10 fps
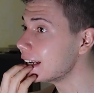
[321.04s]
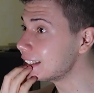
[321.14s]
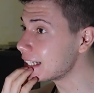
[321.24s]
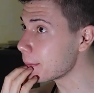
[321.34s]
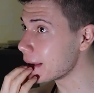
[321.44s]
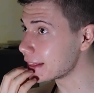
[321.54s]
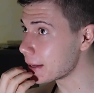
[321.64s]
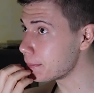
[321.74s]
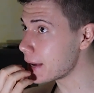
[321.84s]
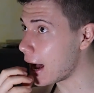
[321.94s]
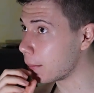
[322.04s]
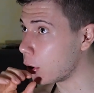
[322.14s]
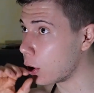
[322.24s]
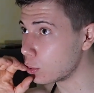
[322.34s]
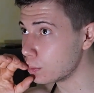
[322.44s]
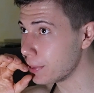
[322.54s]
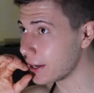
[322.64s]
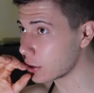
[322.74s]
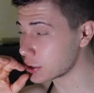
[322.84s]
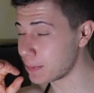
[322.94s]
leggermente abbiamo un
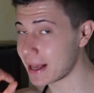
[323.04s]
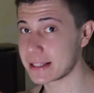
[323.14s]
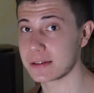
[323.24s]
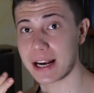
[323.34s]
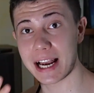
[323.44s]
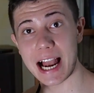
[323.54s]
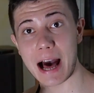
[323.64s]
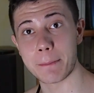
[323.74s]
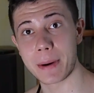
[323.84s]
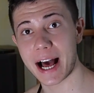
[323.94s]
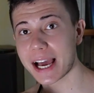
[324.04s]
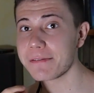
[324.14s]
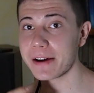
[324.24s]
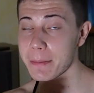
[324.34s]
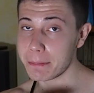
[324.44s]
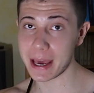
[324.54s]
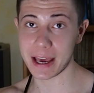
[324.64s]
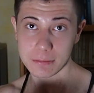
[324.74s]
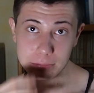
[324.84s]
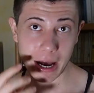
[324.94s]
piccolo spazio tra le labbra che
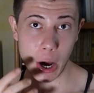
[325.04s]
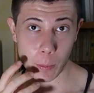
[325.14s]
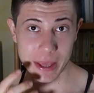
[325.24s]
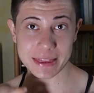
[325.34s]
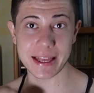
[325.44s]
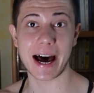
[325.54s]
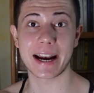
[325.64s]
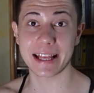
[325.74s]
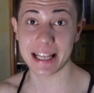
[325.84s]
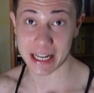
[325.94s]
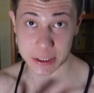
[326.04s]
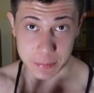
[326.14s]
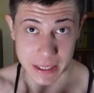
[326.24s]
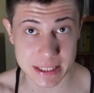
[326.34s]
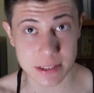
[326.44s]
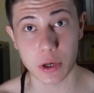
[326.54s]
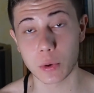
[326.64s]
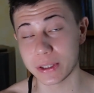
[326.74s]
farebbe aumentare la respirazione,